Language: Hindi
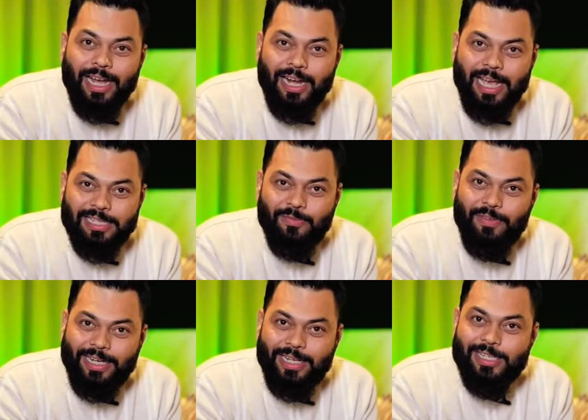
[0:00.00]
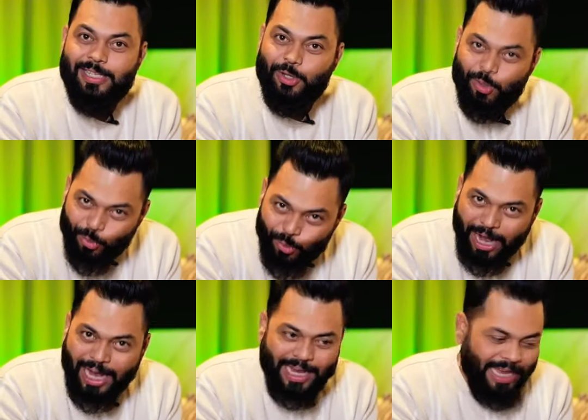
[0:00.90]
गोरिल्ला ग्लास विक्टस 2
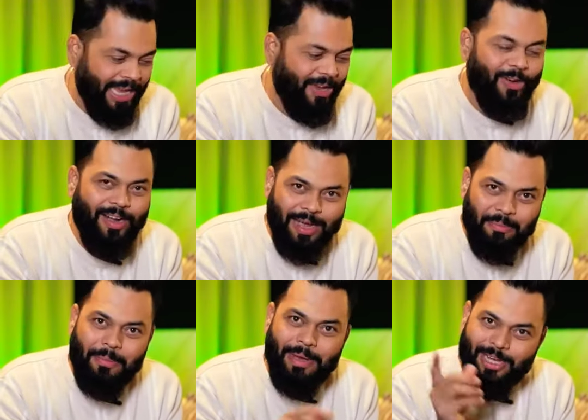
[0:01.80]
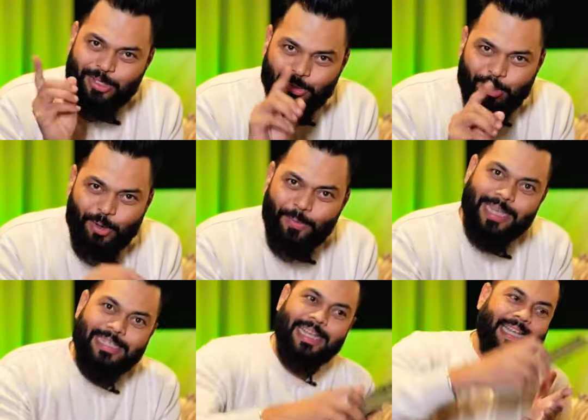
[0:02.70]
आ गया है और हम हमारे स्टूडियो
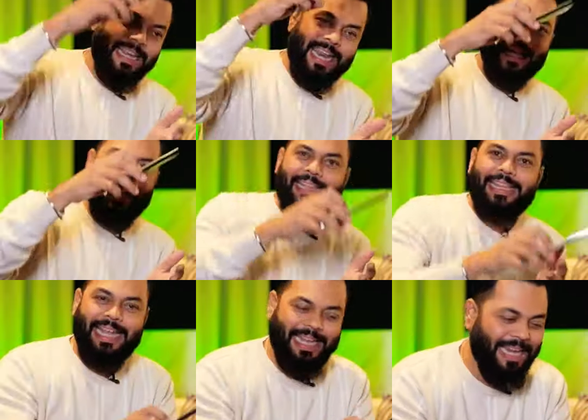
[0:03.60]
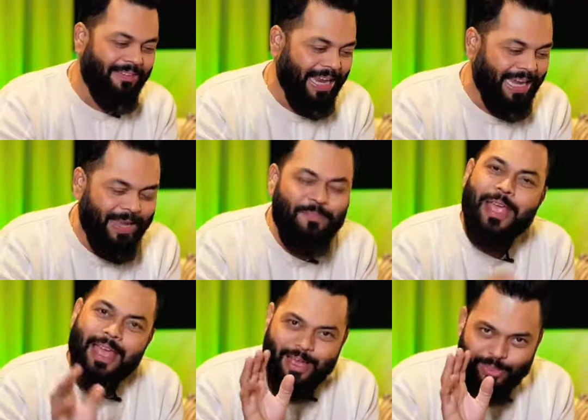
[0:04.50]
में इसे गिरा के देखने वाले
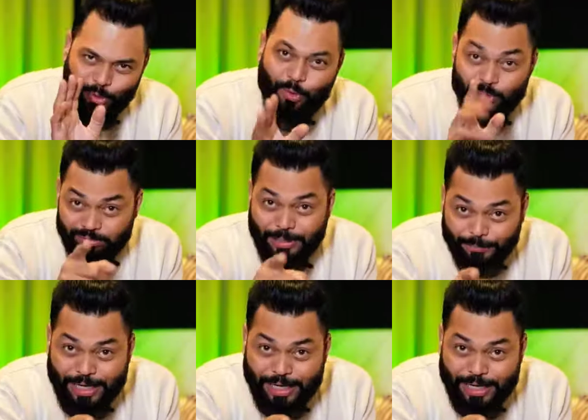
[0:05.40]
हैं तो